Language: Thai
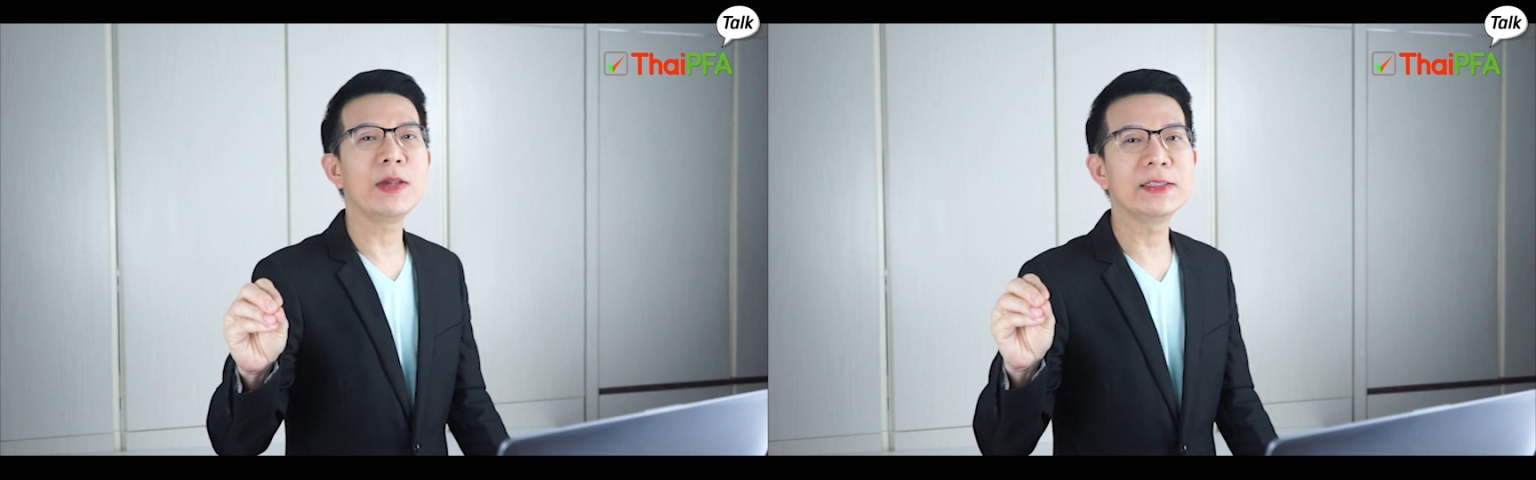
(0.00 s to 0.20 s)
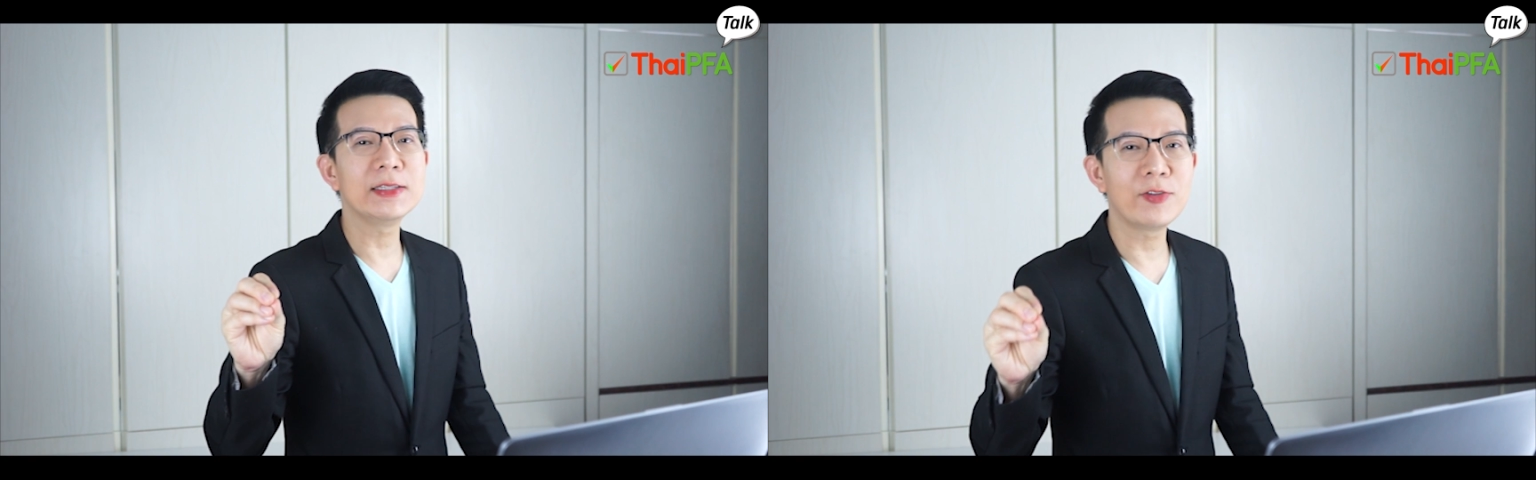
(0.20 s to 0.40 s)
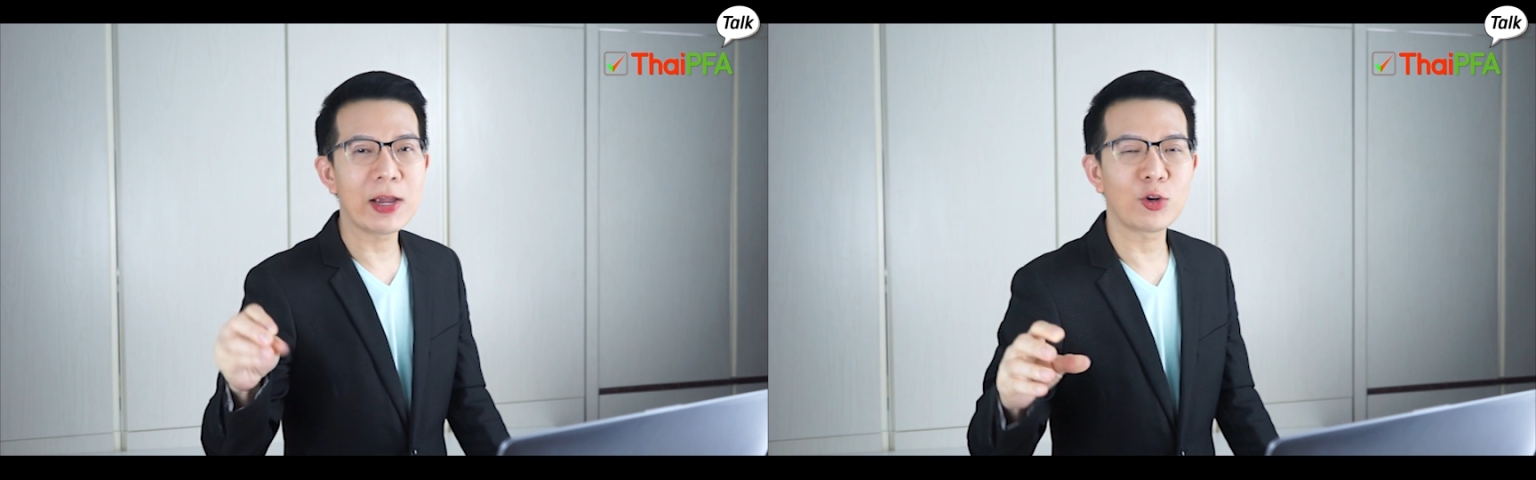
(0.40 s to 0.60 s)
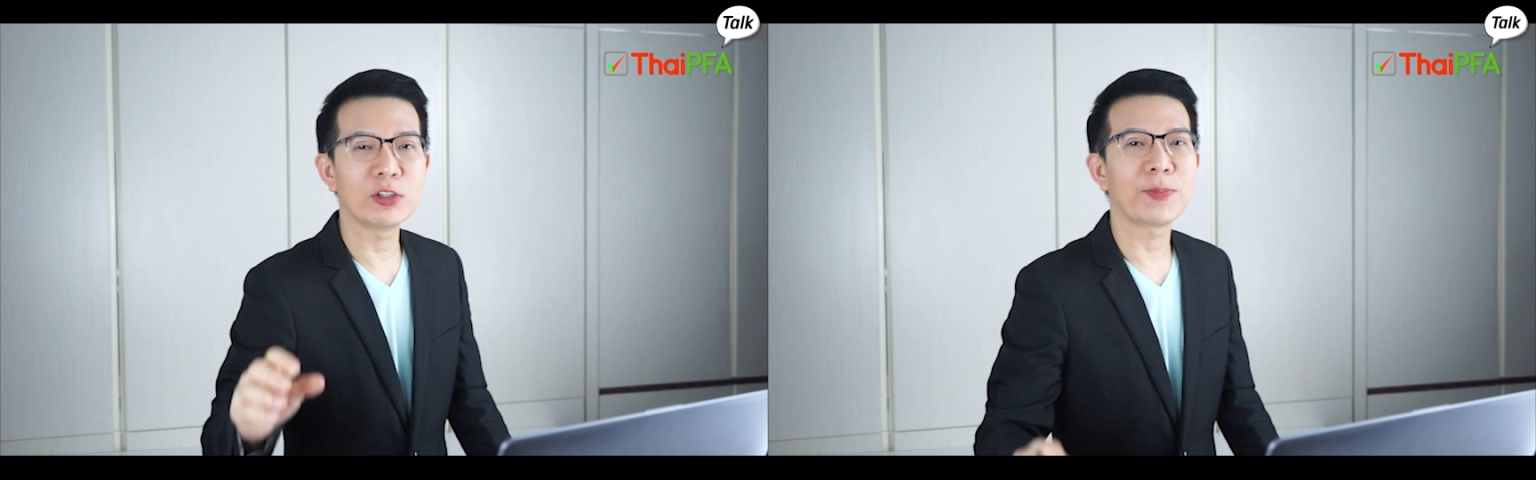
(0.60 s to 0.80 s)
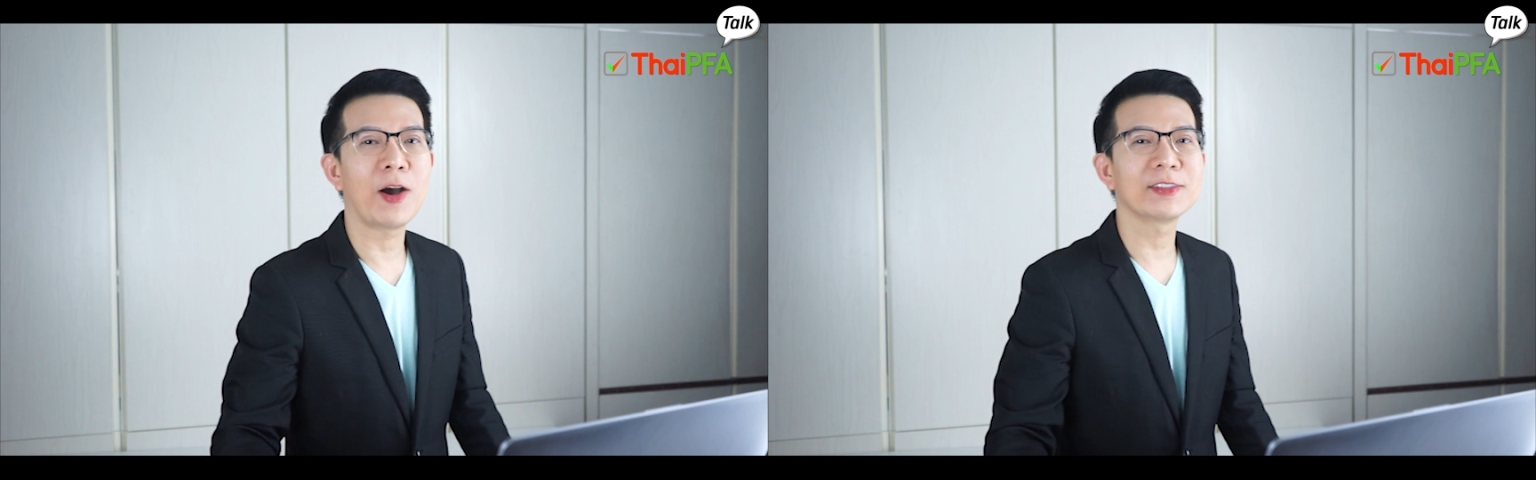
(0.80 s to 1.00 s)
มีชื่อเรียกโดย
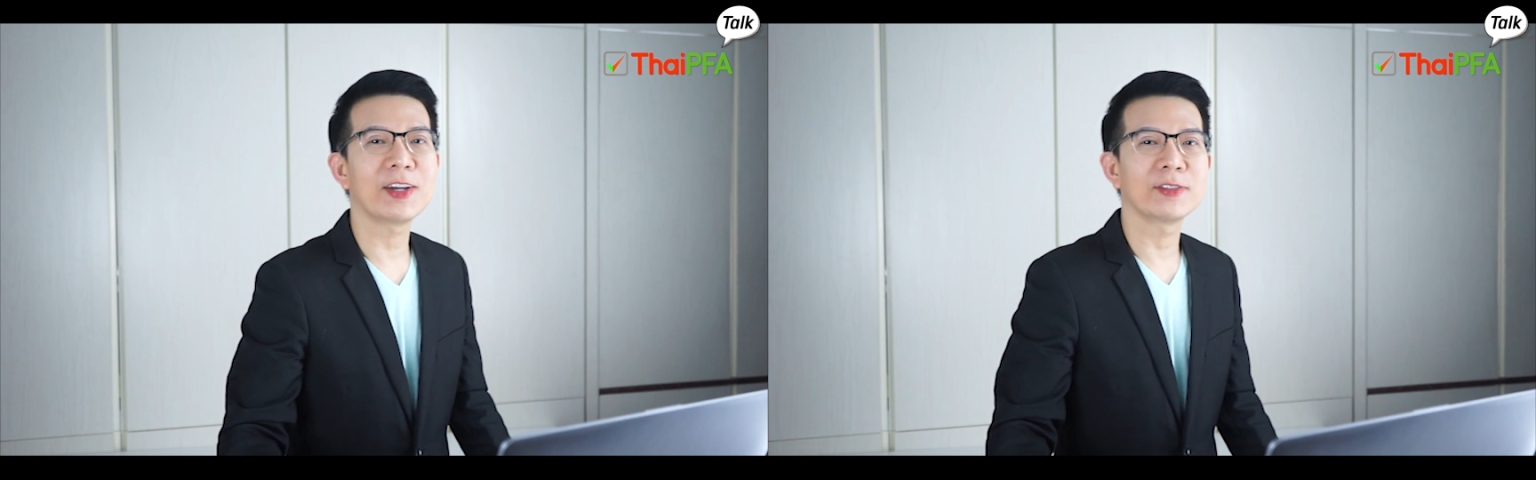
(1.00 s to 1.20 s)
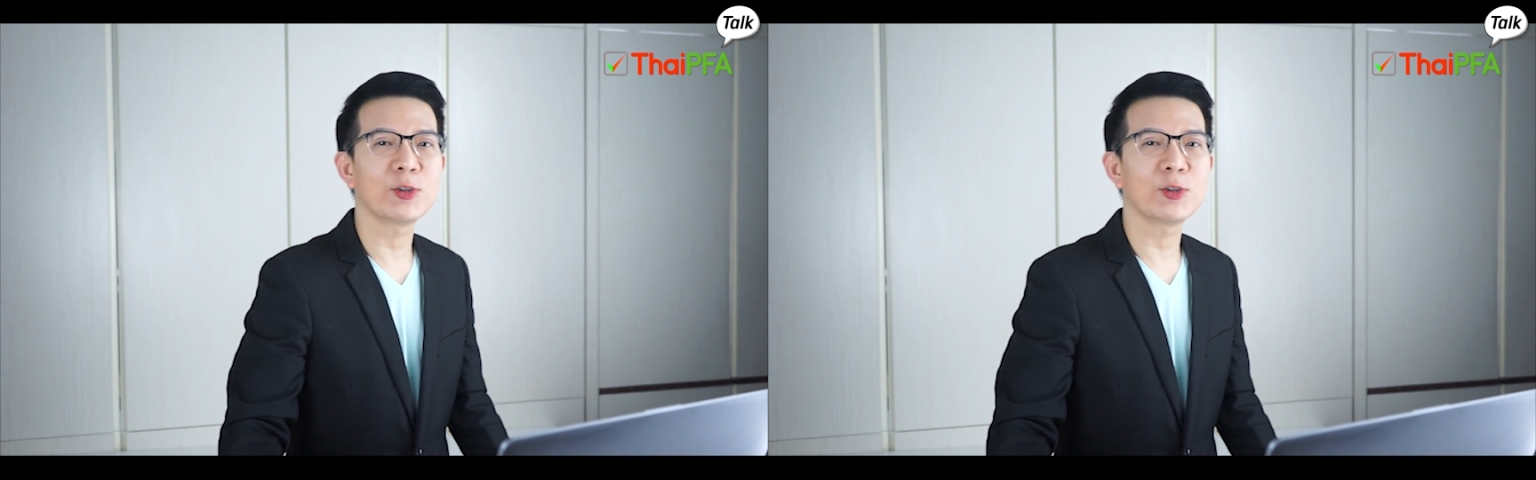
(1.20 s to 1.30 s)
เฉพาะเจาะ